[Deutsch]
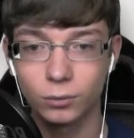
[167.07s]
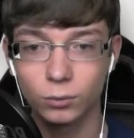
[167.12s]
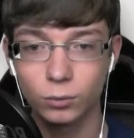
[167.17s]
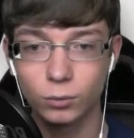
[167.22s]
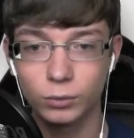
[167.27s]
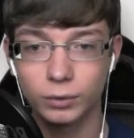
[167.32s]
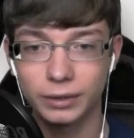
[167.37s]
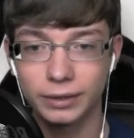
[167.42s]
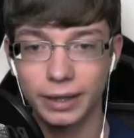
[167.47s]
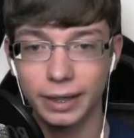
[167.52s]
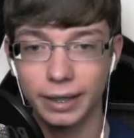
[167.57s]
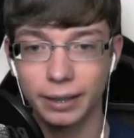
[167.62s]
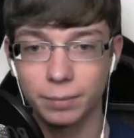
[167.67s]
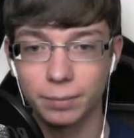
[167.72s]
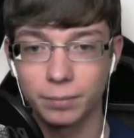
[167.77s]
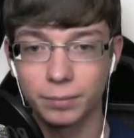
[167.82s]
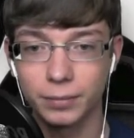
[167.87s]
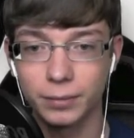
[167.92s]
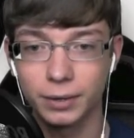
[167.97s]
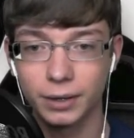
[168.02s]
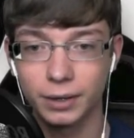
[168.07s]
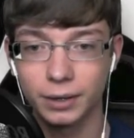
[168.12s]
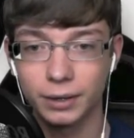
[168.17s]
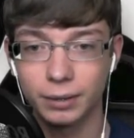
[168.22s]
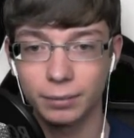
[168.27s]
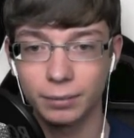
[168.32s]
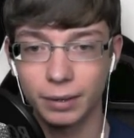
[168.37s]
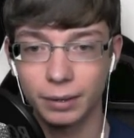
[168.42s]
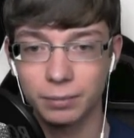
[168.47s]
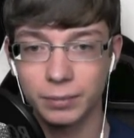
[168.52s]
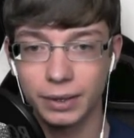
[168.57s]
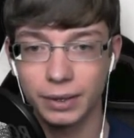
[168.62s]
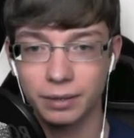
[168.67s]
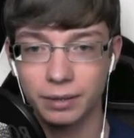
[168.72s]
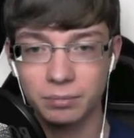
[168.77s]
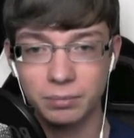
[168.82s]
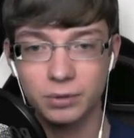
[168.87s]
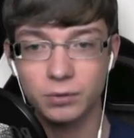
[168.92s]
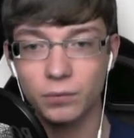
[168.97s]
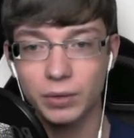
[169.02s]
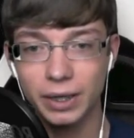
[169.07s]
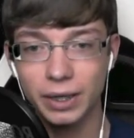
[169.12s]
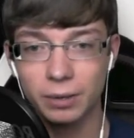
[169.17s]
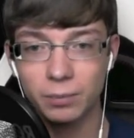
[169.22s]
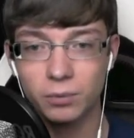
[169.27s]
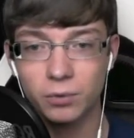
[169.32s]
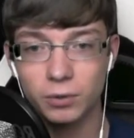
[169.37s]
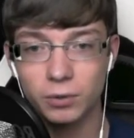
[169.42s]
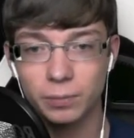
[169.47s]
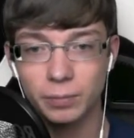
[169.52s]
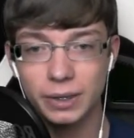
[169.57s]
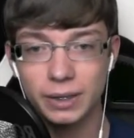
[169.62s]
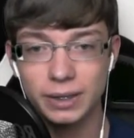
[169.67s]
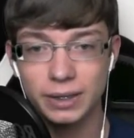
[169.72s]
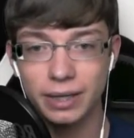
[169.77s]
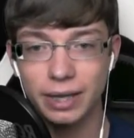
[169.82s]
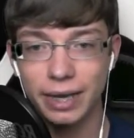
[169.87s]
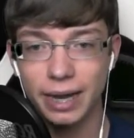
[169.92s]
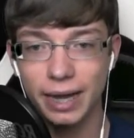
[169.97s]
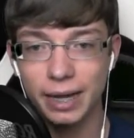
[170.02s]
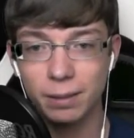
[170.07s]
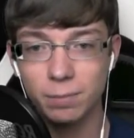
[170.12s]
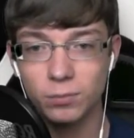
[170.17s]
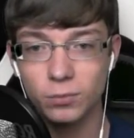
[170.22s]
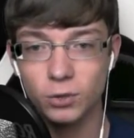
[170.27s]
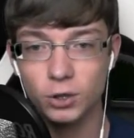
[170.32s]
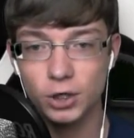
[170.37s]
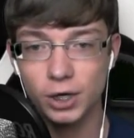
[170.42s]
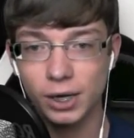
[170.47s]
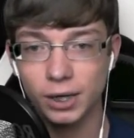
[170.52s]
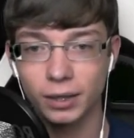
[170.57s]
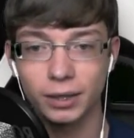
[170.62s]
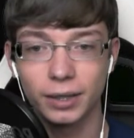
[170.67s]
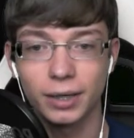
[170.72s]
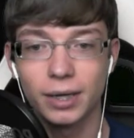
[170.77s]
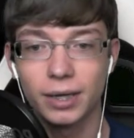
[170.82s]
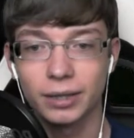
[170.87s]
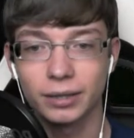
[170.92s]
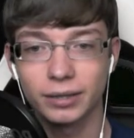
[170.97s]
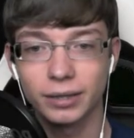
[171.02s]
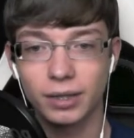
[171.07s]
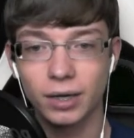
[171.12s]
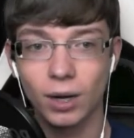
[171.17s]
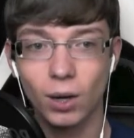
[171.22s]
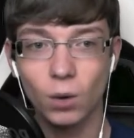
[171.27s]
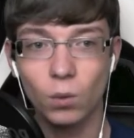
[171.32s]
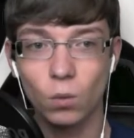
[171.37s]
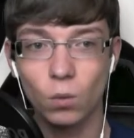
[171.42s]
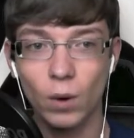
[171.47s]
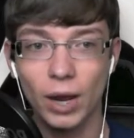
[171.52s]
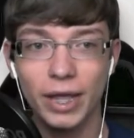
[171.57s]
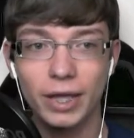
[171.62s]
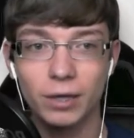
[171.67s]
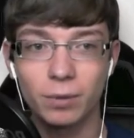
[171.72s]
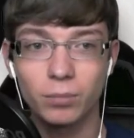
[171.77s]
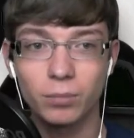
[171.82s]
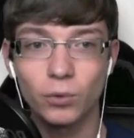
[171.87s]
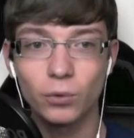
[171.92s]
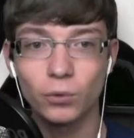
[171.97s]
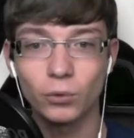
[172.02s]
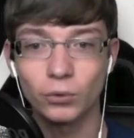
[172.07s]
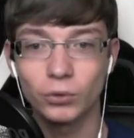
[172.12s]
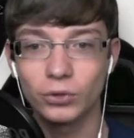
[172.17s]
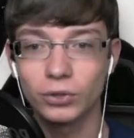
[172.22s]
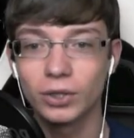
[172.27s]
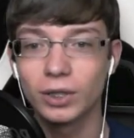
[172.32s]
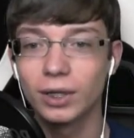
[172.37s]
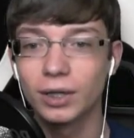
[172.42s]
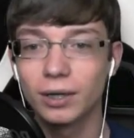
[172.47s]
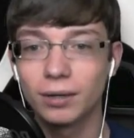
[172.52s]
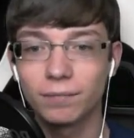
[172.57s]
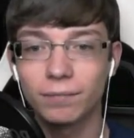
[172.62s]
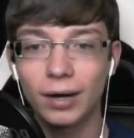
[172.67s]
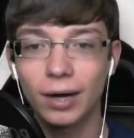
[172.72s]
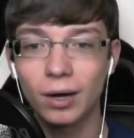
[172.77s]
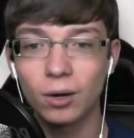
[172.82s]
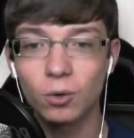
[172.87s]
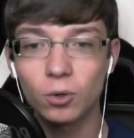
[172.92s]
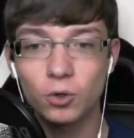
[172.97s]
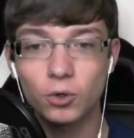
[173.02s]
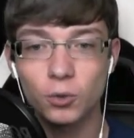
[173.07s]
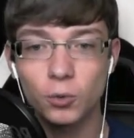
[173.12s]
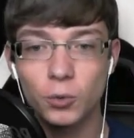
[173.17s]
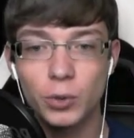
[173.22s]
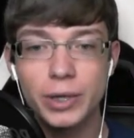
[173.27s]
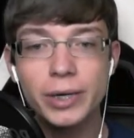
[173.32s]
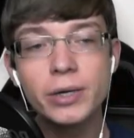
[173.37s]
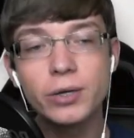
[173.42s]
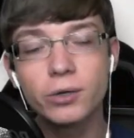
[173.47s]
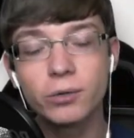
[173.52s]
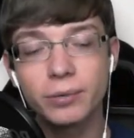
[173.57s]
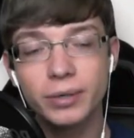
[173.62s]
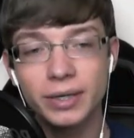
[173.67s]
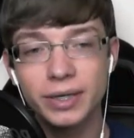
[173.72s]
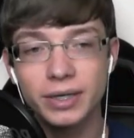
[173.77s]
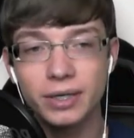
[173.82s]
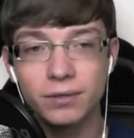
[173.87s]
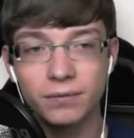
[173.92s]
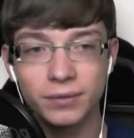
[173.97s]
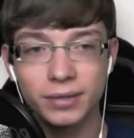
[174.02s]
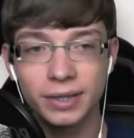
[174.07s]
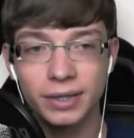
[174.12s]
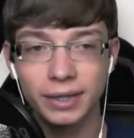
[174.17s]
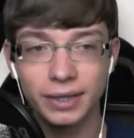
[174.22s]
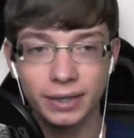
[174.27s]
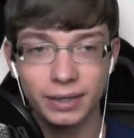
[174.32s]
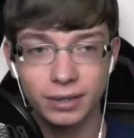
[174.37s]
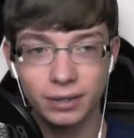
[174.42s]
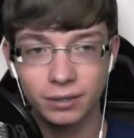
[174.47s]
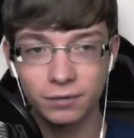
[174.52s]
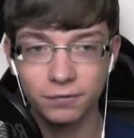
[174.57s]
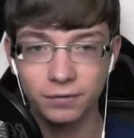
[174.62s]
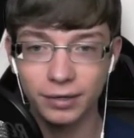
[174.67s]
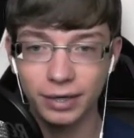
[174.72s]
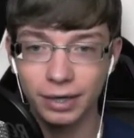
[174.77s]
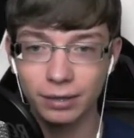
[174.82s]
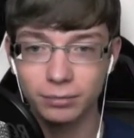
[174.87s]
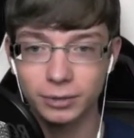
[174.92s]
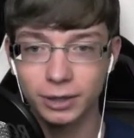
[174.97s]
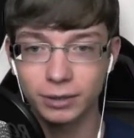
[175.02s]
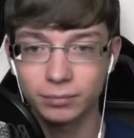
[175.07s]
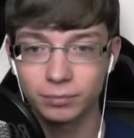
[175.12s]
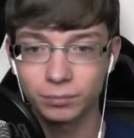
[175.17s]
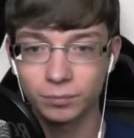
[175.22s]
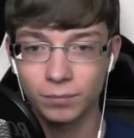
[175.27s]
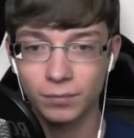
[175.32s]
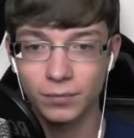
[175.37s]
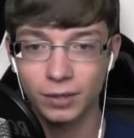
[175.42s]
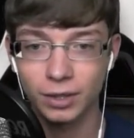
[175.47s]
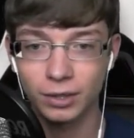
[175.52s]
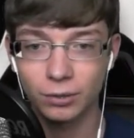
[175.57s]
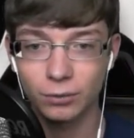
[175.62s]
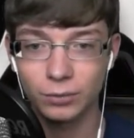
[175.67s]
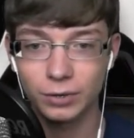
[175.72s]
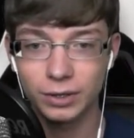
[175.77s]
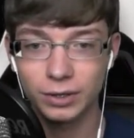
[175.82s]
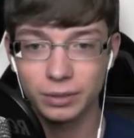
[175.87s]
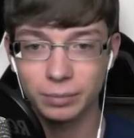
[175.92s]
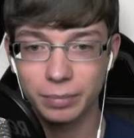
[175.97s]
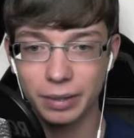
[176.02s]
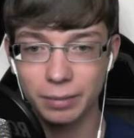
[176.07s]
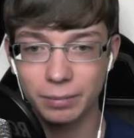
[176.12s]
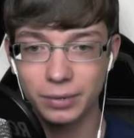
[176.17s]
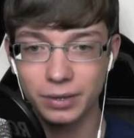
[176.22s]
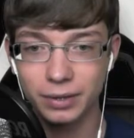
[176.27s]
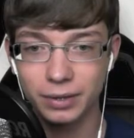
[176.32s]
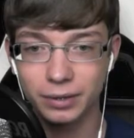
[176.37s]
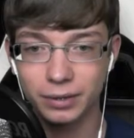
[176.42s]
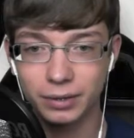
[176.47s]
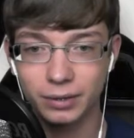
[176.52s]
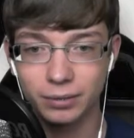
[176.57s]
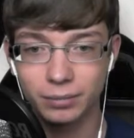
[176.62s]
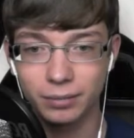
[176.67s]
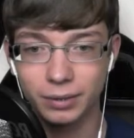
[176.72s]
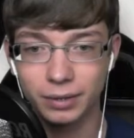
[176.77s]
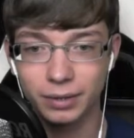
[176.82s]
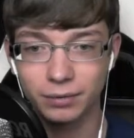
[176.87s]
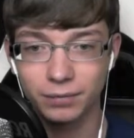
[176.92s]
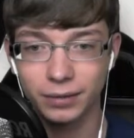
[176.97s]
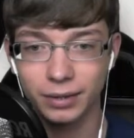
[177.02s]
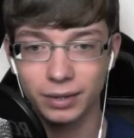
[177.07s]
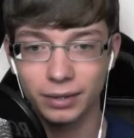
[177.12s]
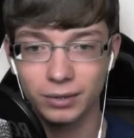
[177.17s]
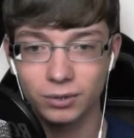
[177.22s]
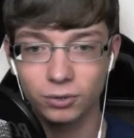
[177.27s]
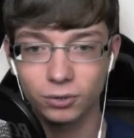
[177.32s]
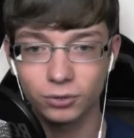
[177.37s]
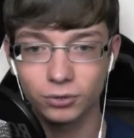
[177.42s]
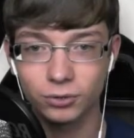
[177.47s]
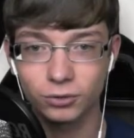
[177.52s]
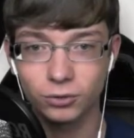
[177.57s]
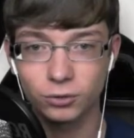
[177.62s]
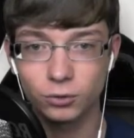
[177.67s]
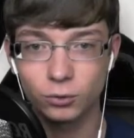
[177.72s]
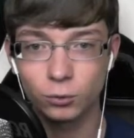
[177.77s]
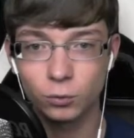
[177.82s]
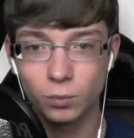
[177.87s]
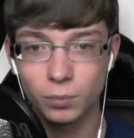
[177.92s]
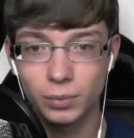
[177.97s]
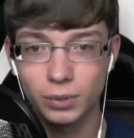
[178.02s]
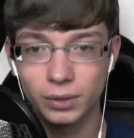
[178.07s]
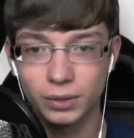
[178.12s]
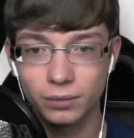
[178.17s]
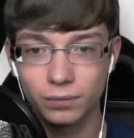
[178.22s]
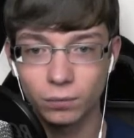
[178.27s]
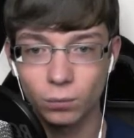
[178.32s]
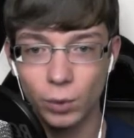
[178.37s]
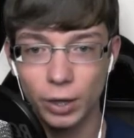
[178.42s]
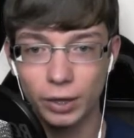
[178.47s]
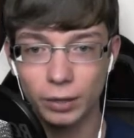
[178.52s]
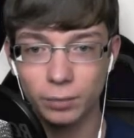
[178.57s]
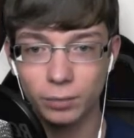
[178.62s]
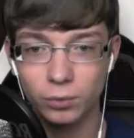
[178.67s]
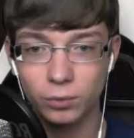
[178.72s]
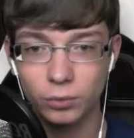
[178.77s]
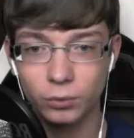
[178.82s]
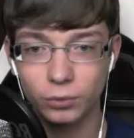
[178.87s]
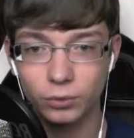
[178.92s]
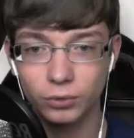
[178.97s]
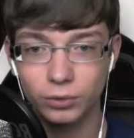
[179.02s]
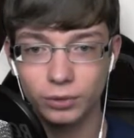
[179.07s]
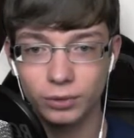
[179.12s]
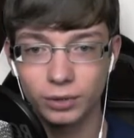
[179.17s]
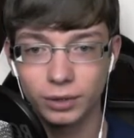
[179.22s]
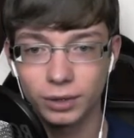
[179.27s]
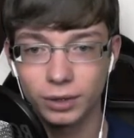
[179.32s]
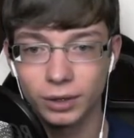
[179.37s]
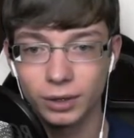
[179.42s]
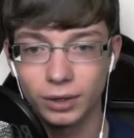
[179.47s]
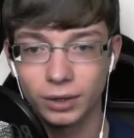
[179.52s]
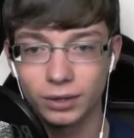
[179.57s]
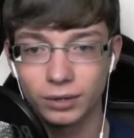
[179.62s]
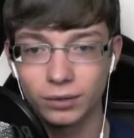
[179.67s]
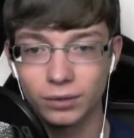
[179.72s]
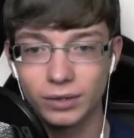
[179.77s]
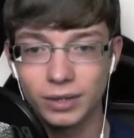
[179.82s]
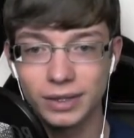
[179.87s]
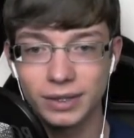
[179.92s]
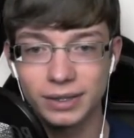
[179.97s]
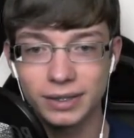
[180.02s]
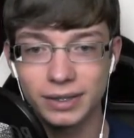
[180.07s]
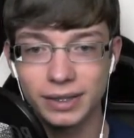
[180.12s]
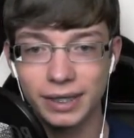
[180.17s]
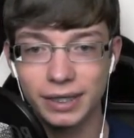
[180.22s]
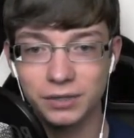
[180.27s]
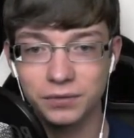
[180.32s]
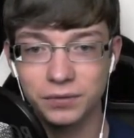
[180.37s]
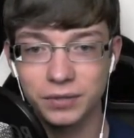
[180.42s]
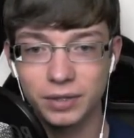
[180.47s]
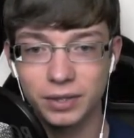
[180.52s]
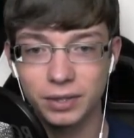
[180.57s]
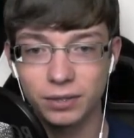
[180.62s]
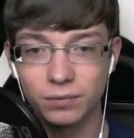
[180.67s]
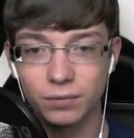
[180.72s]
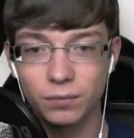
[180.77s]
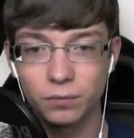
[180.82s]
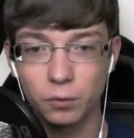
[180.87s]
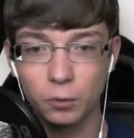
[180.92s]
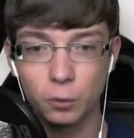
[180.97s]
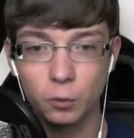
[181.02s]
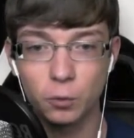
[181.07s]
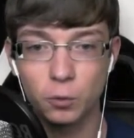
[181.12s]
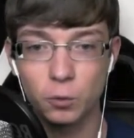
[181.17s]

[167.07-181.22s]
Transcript: Uh, Slime. Dann machen wir gleich mal einen Wake-Punkt mit Slime-Chunk. Einen Wake-Punkt. War auch schon intuitiv in der richtigen Farbe. Und ich spamme hier meine Welt zu mit Wake-Punkten. Und dieses Erz finde ich irgendwie voll